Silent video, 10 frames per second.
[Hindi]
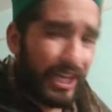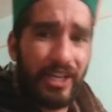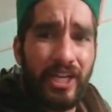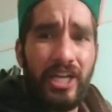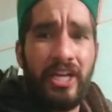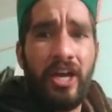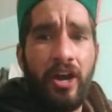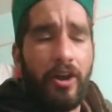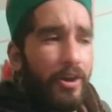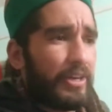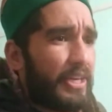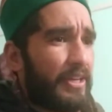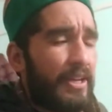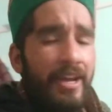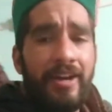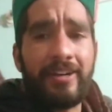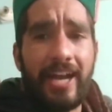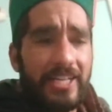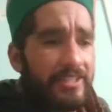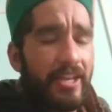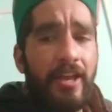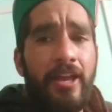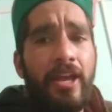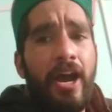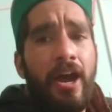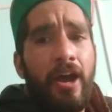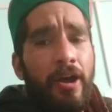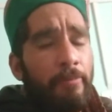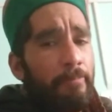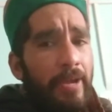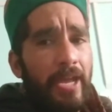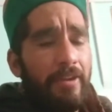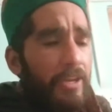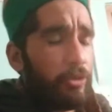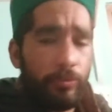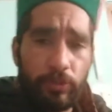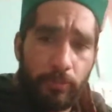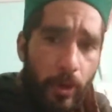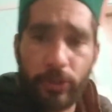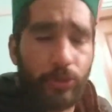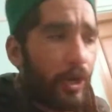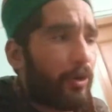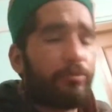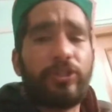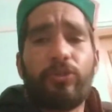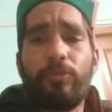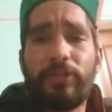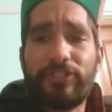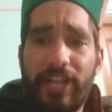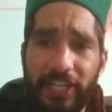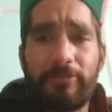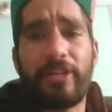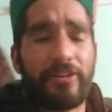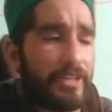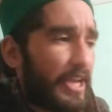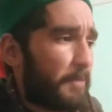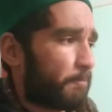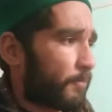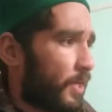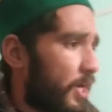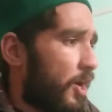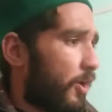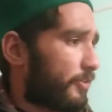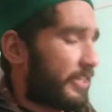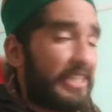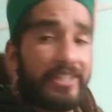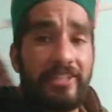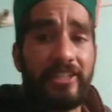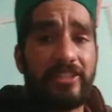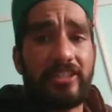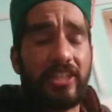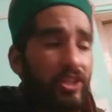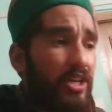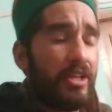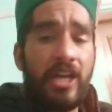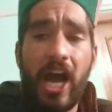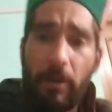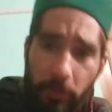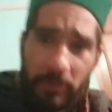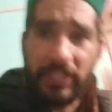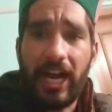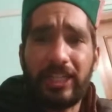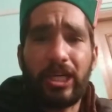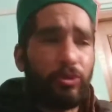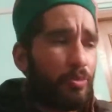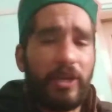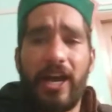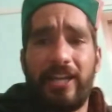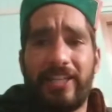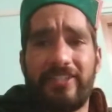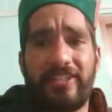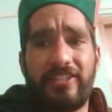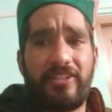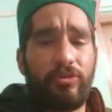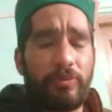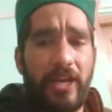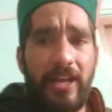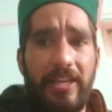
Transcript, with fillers: था और गाइस मैं रूम तो पहुंच चुका हूं और मुझे रूम की सेटिंग भी करनी है और सेटिंग करने के साथ साथ आपको मैं दिखाता हूं रूम के हाल कैसे कैसे रूम के हाल